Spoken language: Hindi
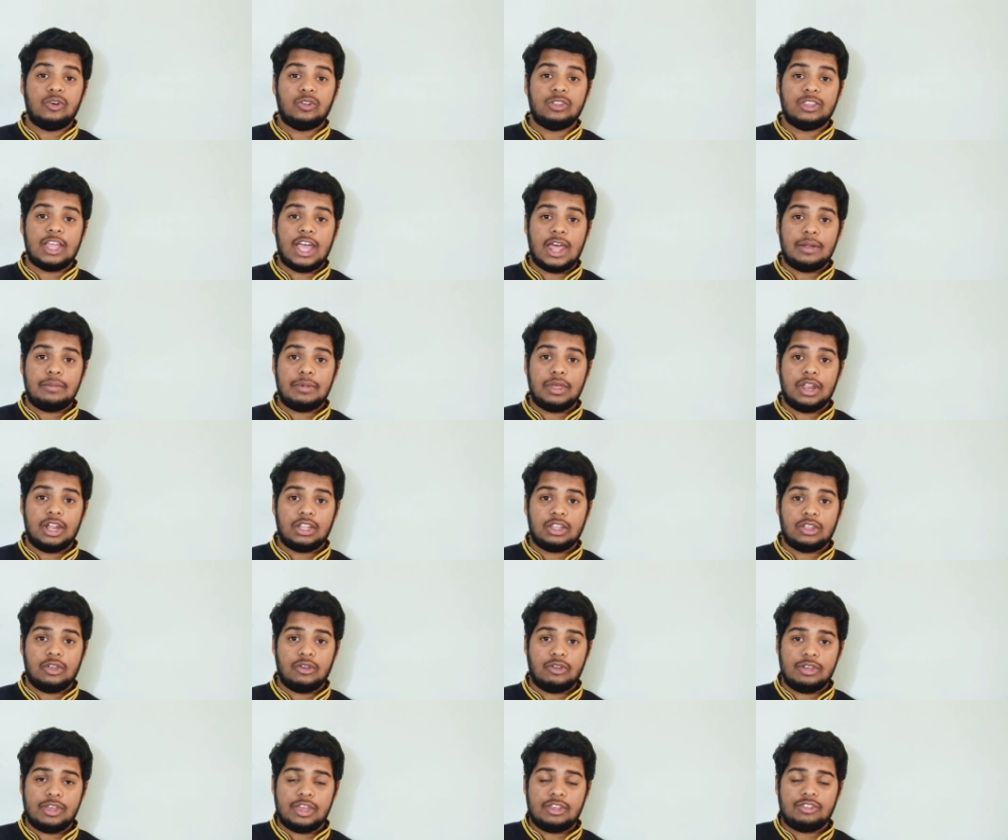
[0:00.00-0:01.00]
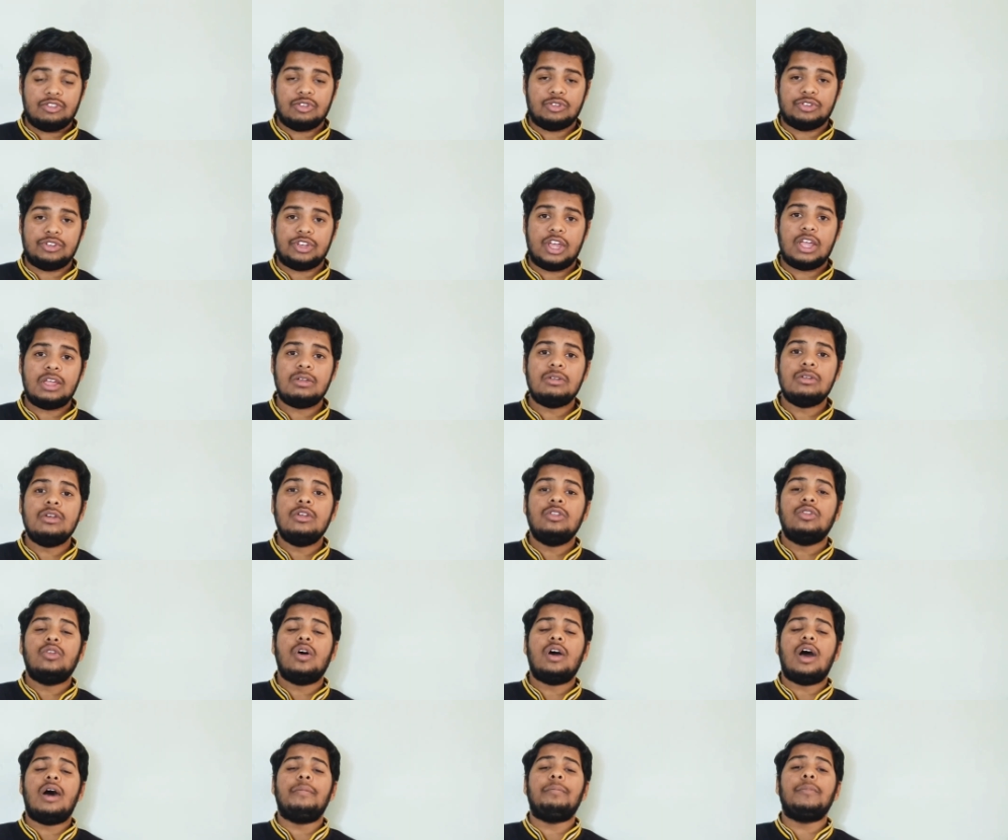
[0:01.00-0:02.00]
को ध्यान में रखते हुए ये सोचा
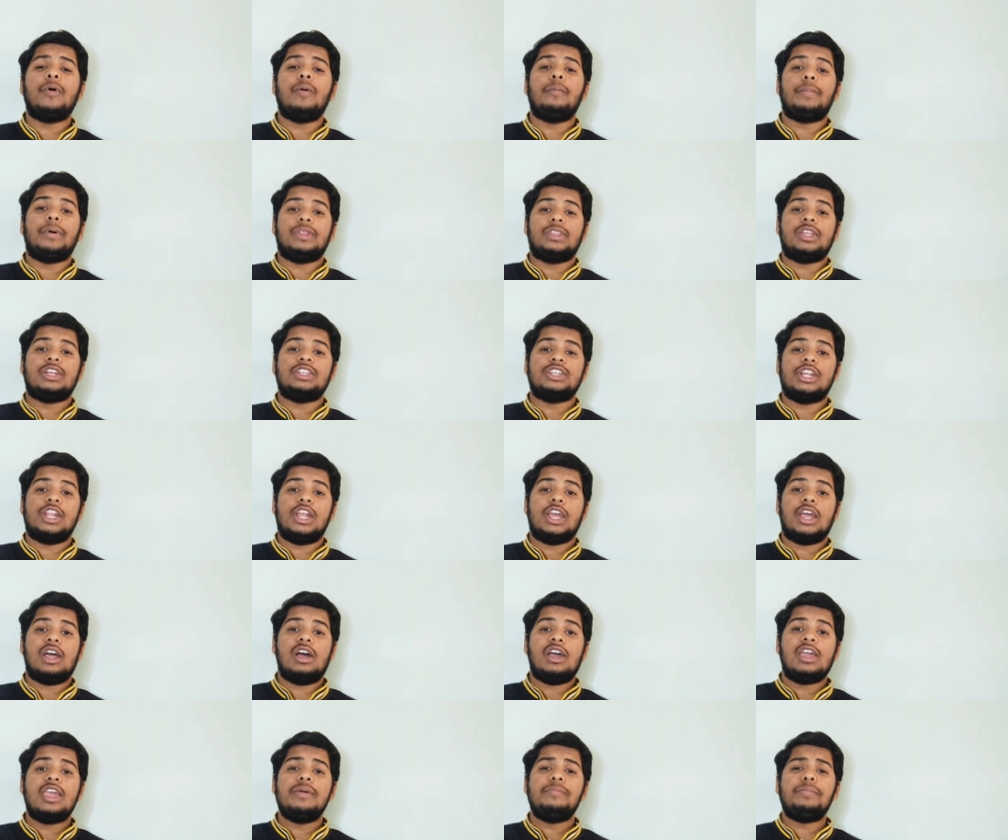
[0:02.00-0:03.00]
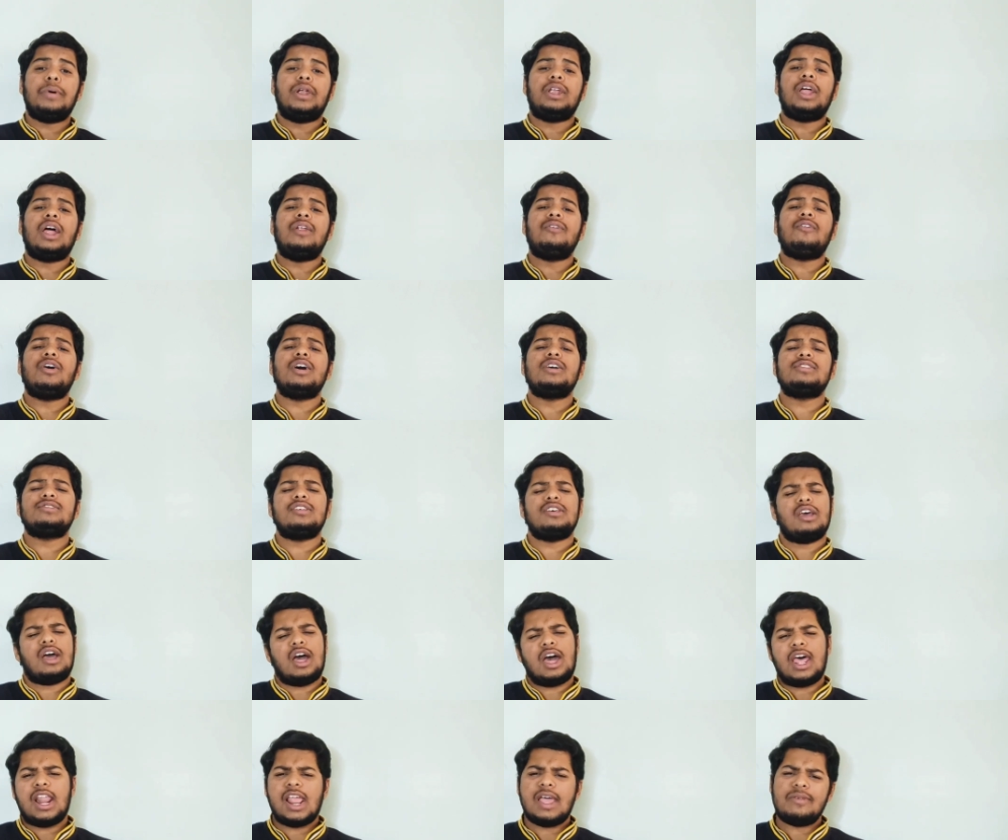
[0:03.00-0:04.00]
तो आपको पता चलेगा कि पठान वहाँ
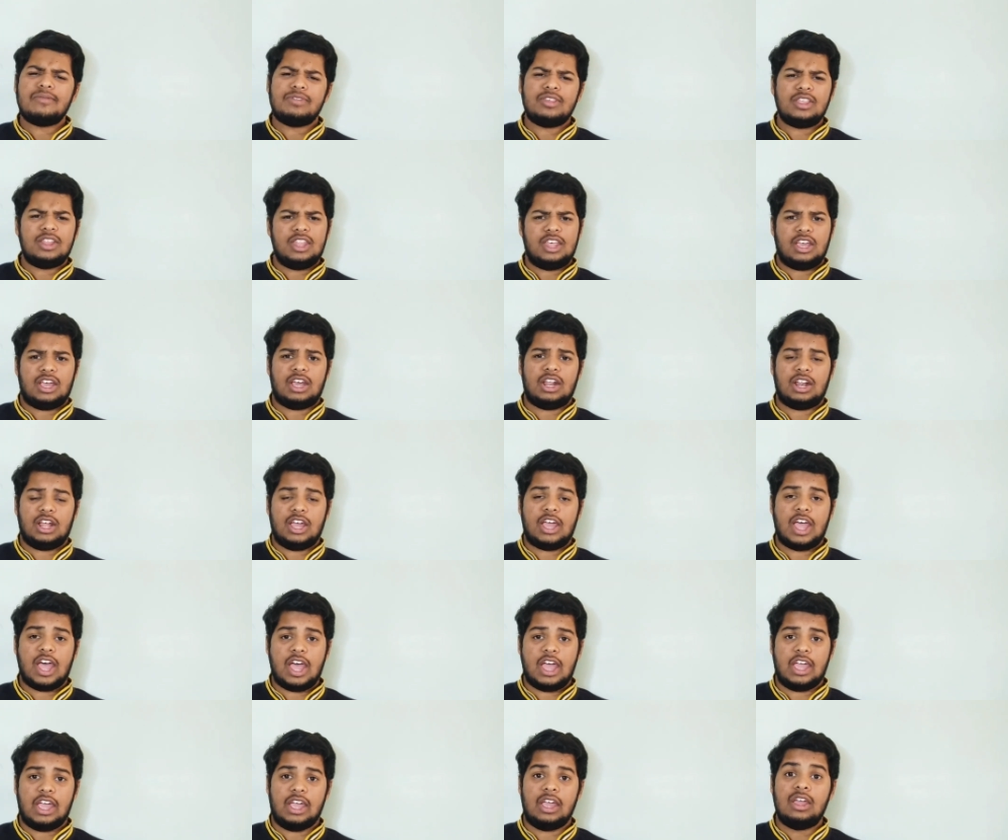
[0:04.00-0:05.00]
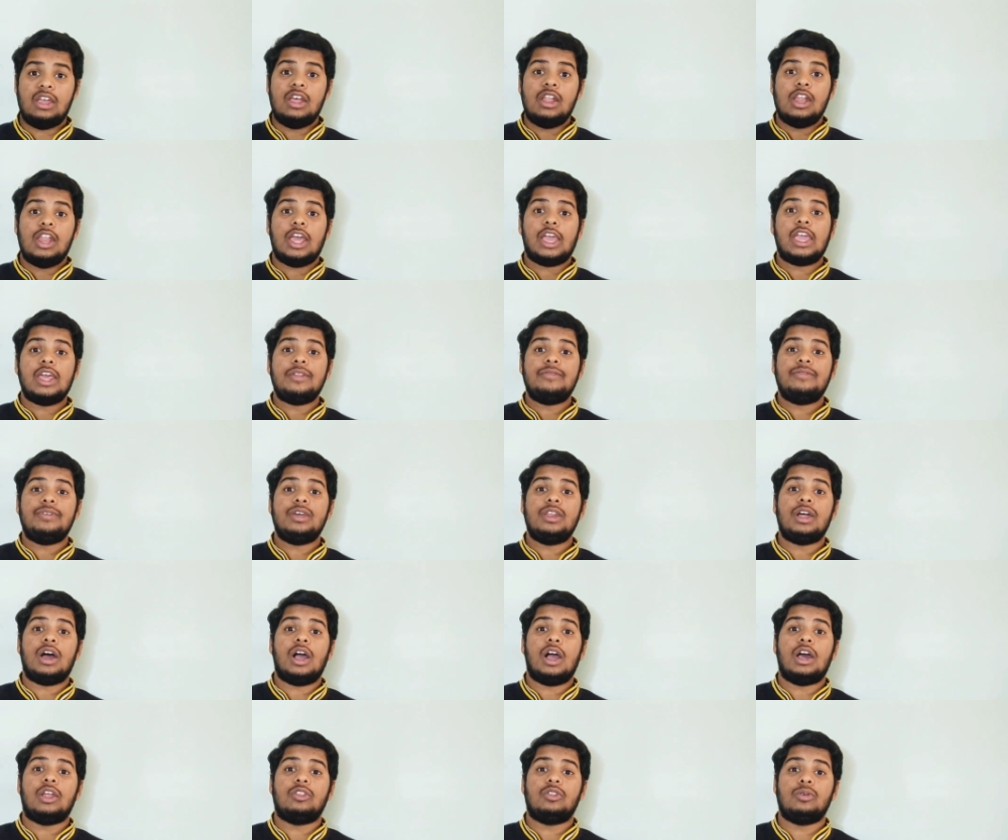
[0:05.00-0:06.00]
से आराम से निकल गया है लेकिन फिर
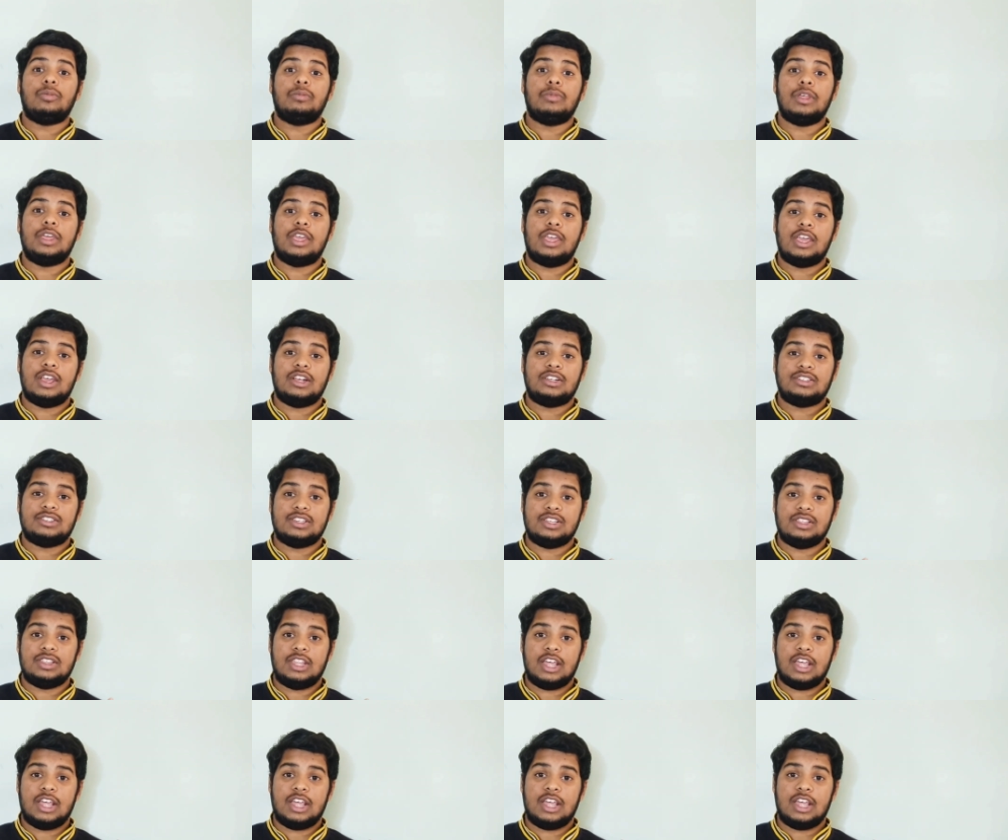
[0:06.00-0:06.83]
अगर तुमने ये सीन